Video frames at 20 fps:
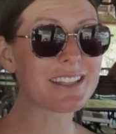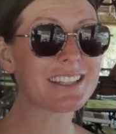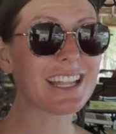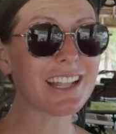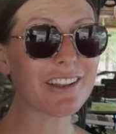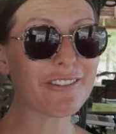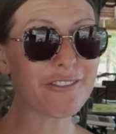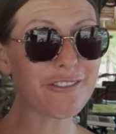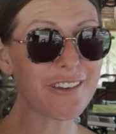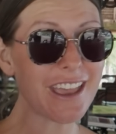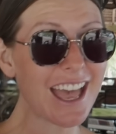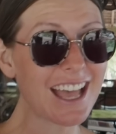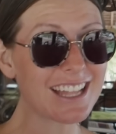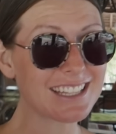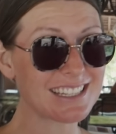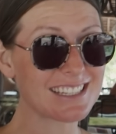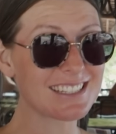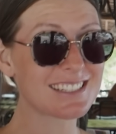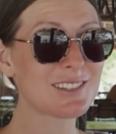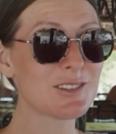mit den
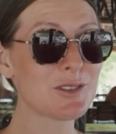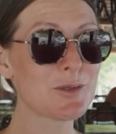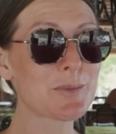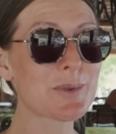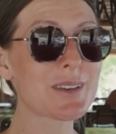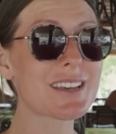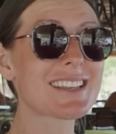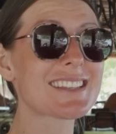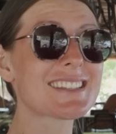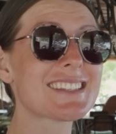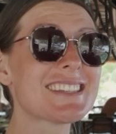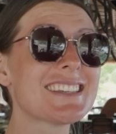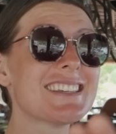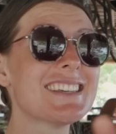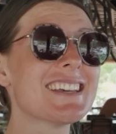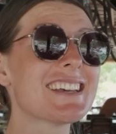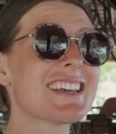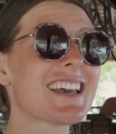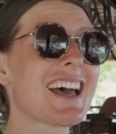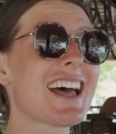Pferdis, die übrigens
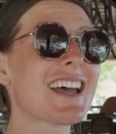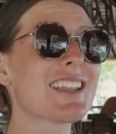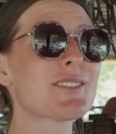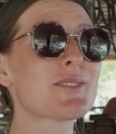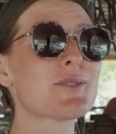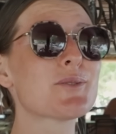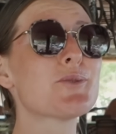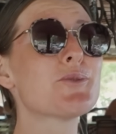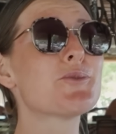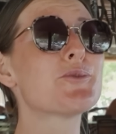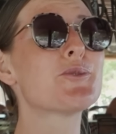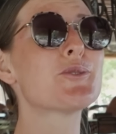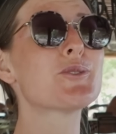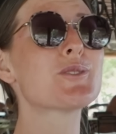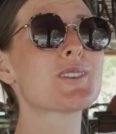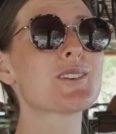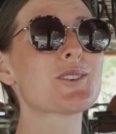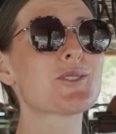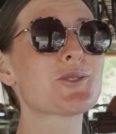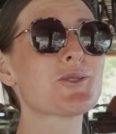hier gerade so
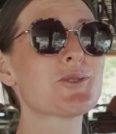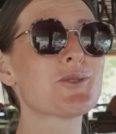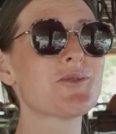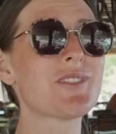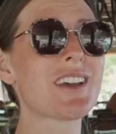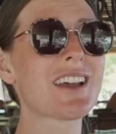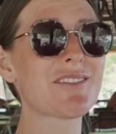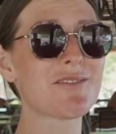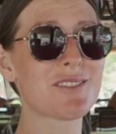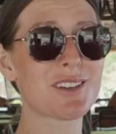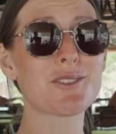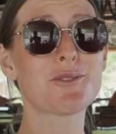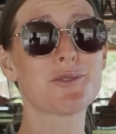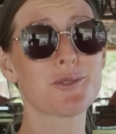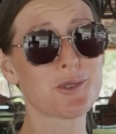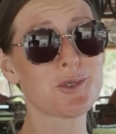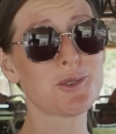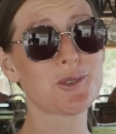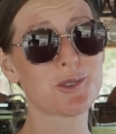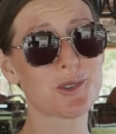wunderschön, während wir
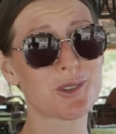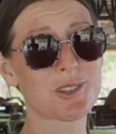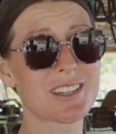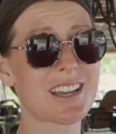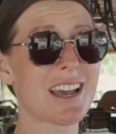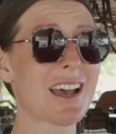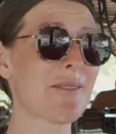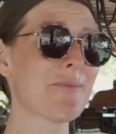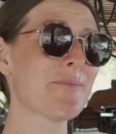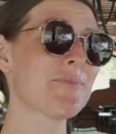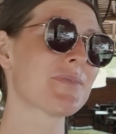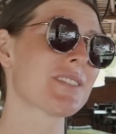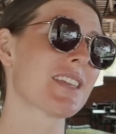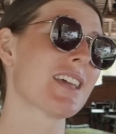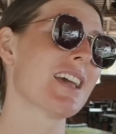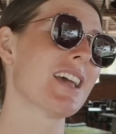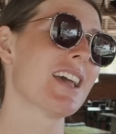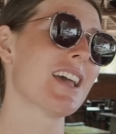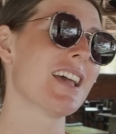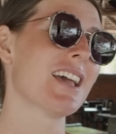gefrühstückt haben,
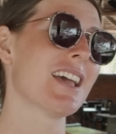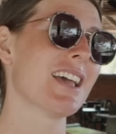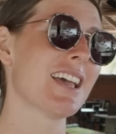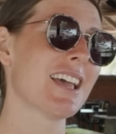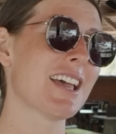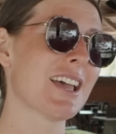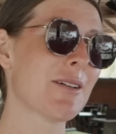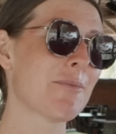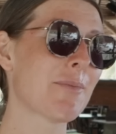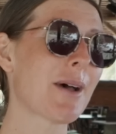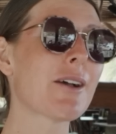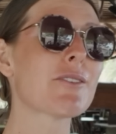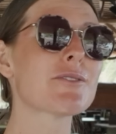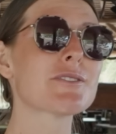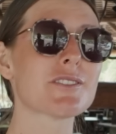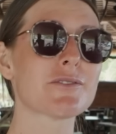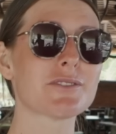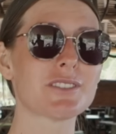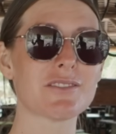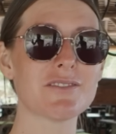äh, bei
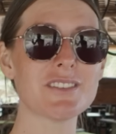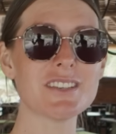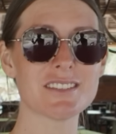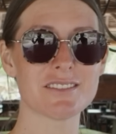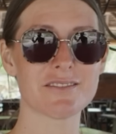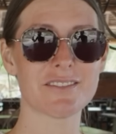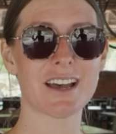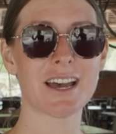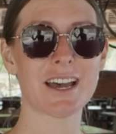uns auf der Wiese